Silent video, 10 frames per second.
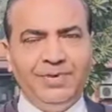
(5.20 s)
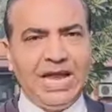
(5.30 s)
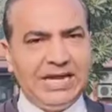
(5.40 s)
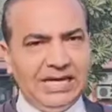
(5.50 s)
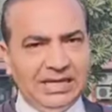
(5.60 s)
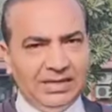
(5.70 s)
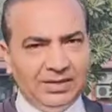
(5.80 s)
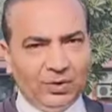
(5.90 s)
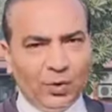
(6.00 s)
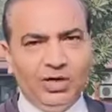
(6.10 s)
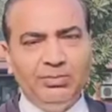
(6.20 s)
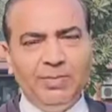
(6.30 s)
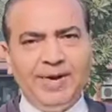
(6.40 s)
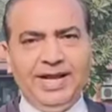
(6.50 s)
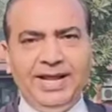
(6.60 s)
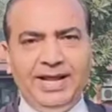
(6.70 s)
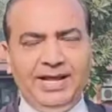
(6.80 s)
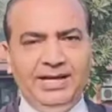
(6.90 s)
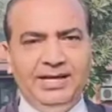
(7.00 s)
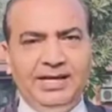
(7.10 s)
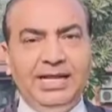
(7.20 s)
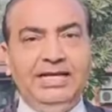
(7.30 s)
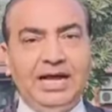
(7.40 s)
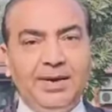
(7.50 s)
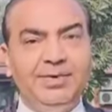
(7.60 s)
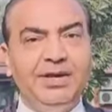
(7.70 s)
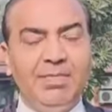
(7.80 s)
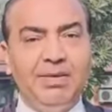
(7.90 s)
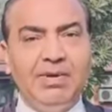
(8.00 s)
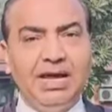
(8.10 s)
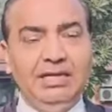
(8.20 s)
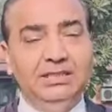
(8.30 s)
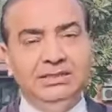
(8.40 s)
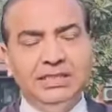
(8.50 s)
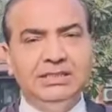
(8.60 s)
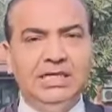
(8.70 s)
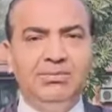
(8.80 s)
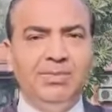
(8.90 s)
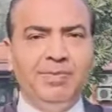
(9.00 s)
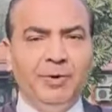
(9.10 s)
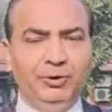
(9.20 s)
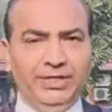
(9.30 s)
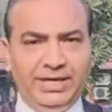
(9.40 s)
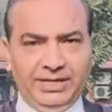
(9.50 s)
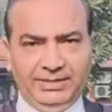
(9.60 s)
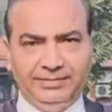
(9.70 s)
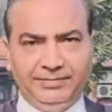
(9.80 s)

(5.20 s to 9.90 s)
पीआईएल कोर्ट में पेंडिंग है लेकिन अब यह मामला संसद में भी पहुंच गया